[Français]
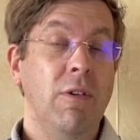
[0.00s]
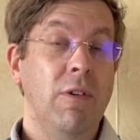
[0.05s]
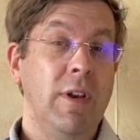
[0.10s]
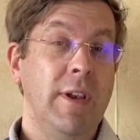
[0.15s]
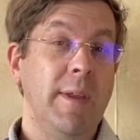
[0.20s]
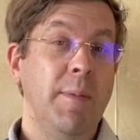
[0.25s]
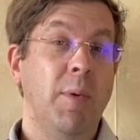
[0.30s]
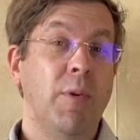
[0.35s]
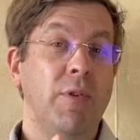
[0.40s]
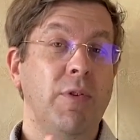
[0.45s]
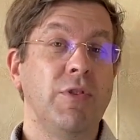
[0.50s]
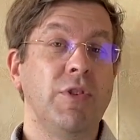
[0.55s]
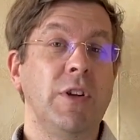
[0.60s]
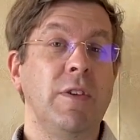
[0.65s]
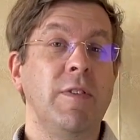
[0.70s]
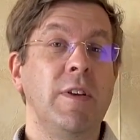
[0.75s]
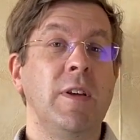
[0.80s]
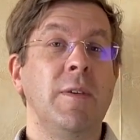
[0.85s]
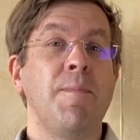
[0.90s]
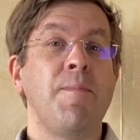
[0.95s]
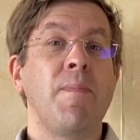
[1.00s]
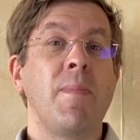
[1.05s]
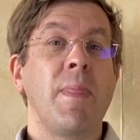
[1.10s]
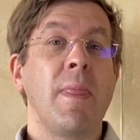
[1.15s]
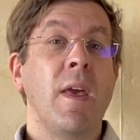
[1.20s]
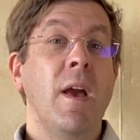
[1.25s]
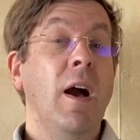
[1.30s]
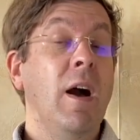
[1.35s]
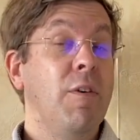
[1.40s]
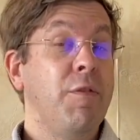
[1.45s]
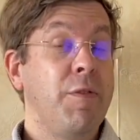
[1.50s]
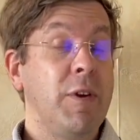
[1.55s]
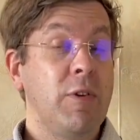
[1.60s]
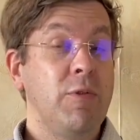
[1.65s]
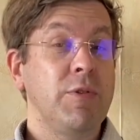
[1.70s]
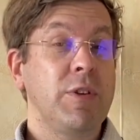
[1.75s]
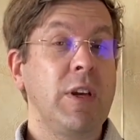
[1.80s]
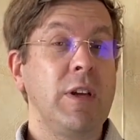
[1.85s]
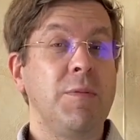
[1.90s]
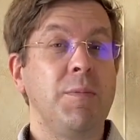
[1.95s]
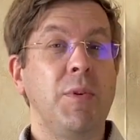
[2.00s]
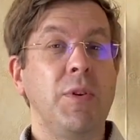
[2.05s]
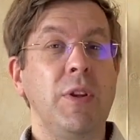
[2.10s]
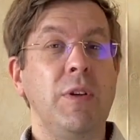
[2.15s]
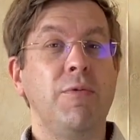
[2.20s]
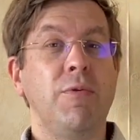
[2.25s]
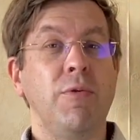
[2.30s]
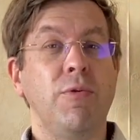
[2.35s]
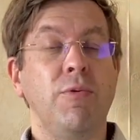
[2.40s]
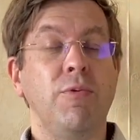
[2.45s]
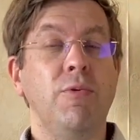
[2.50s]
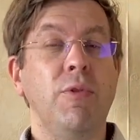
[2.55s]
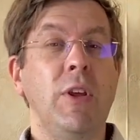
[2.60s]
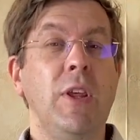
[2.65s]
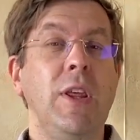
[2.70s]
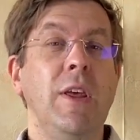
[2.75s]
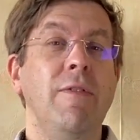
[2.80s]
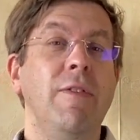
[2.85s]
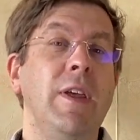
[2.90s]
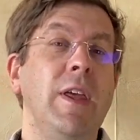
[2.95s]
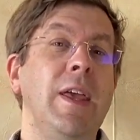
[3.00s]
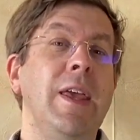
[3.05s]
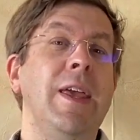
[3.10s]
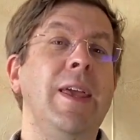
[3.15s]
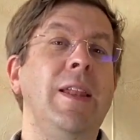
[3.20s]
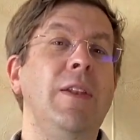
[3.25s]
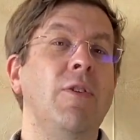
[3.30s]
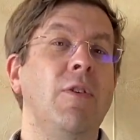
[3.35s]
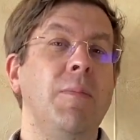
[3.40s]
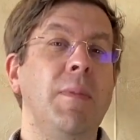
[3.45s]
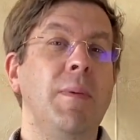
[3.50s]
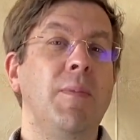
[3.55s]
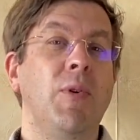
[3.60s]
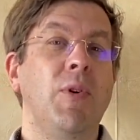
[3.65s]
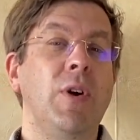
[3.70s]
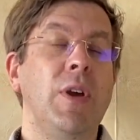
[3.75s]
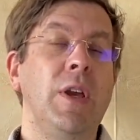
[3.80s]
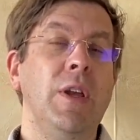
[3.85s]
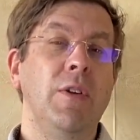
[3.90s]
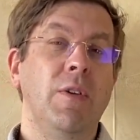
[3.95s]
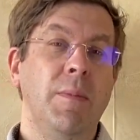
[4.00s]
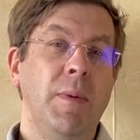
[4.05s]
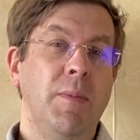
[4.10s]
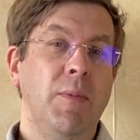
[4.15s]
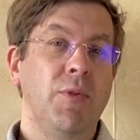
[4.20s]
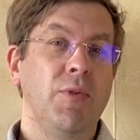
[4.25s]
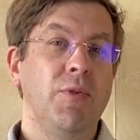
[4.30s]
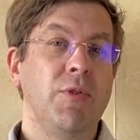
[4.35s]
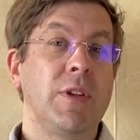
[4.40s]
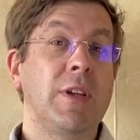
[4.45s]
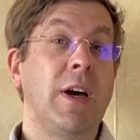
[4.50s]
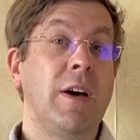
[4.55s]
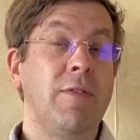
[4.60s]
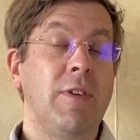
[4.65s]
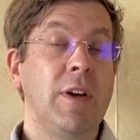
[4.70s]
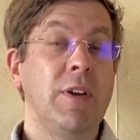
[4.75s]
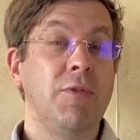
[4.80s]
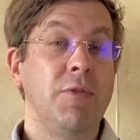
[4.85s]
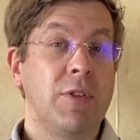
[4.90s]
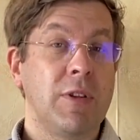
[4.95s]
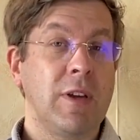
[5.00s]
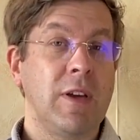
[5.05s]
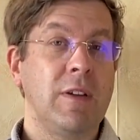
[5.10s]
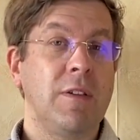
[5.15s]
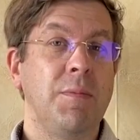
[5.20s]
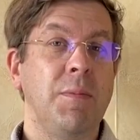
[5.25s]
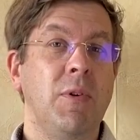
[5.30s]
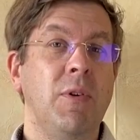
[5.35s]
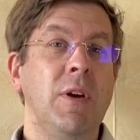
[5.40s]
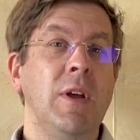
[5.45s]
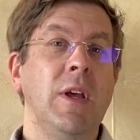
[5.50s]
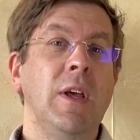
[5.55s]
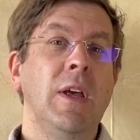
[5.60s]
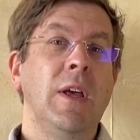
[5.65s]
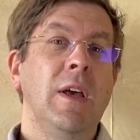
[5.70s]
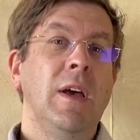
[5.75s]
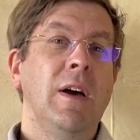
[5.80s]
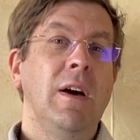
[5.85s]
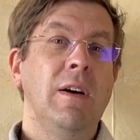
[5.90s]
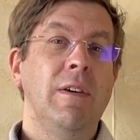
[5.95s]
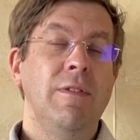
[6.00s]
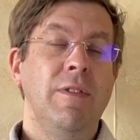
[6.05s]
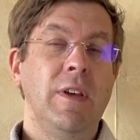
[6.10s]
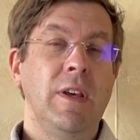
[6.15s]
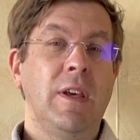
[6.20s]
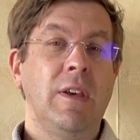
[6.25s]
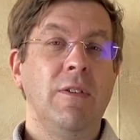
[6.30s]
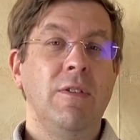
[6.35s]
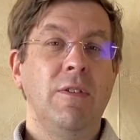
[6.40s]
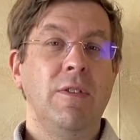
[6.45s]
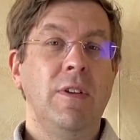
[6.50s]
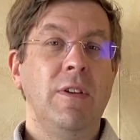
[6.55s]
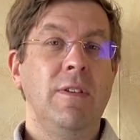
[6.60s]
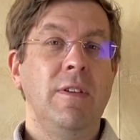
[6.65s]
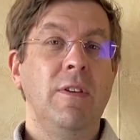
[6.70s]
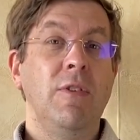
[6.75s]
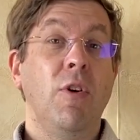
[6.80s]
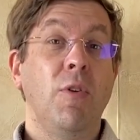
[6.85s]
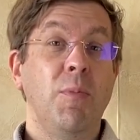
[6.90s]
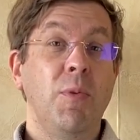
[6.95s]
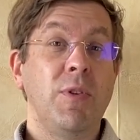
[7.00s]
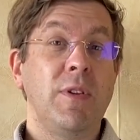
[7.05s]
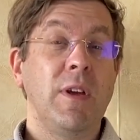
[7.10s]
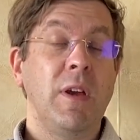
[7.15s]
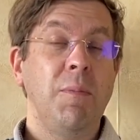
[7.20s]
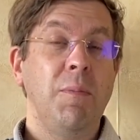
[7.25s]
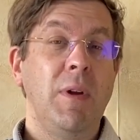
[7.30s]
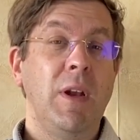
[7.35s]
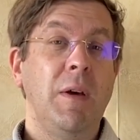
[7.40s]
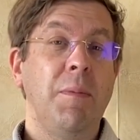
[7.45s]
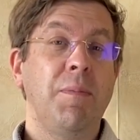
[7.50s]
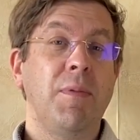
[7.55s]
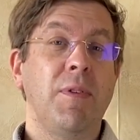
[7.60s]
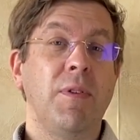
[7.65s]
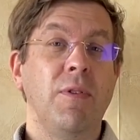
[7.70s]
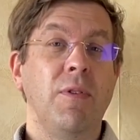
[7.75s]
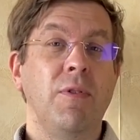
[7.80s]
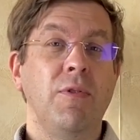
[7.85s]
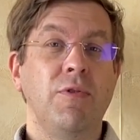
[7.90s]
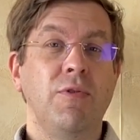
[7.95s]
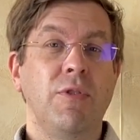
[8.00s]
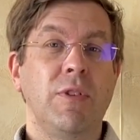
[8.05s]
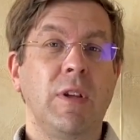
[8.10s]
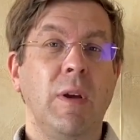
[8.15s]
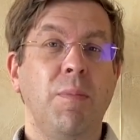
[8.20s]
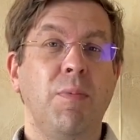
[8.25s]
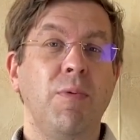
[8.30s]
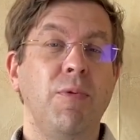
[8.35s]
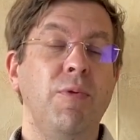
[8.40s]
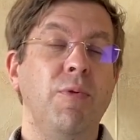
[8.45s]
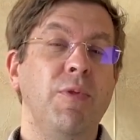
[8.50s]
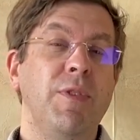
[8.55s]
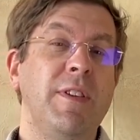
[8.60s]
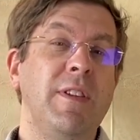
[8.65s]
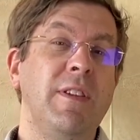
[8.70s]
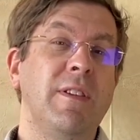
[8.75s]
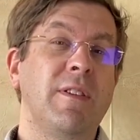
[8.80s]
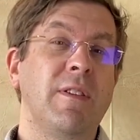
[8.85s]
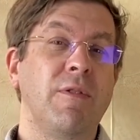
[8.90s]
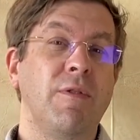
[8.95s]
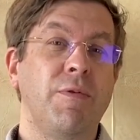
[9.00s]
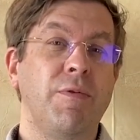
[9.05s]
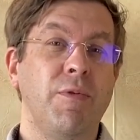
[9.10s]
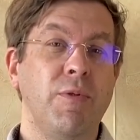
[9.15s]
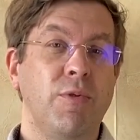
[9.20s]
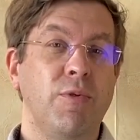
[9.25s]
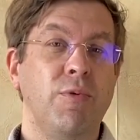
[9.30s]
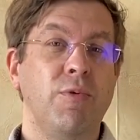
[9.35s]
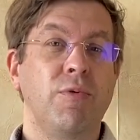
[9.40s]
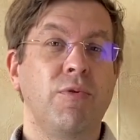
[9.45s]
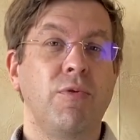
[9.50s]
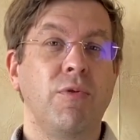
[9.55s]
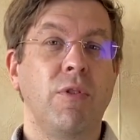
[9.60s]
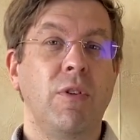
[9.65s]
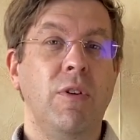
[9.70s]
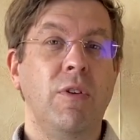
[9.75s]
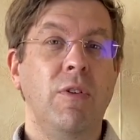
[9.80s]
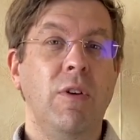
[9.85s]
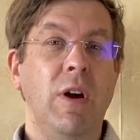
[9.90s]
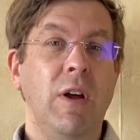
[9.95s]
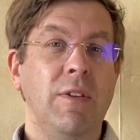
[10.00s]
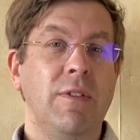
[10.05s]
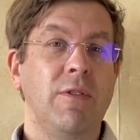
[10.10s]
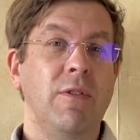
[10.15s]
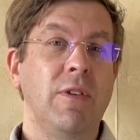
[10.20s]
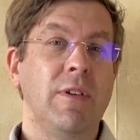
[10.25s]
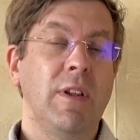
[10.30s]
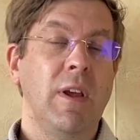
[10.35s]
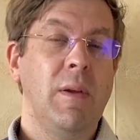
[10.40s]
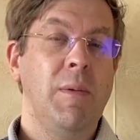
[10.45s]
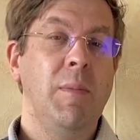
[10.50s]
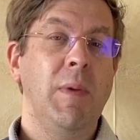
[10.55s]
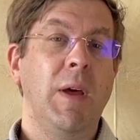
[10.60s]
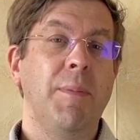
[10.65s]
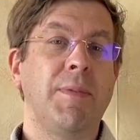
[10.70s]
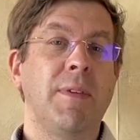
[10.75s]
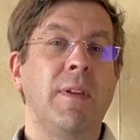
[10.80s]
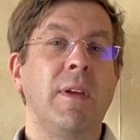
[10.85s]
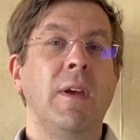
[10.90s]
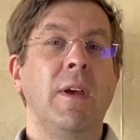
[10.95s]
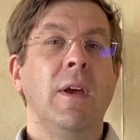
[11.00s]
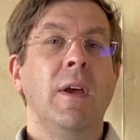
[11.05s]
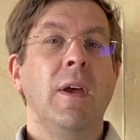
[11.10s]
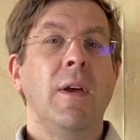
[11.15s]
libre que j'avais à faire le traitement des photos. Et il y avait énormément énormément de travail de traitement avec euh, des énormes timelapses euh, jusqu'à plus de 600 photos sur euh, un seul timelapse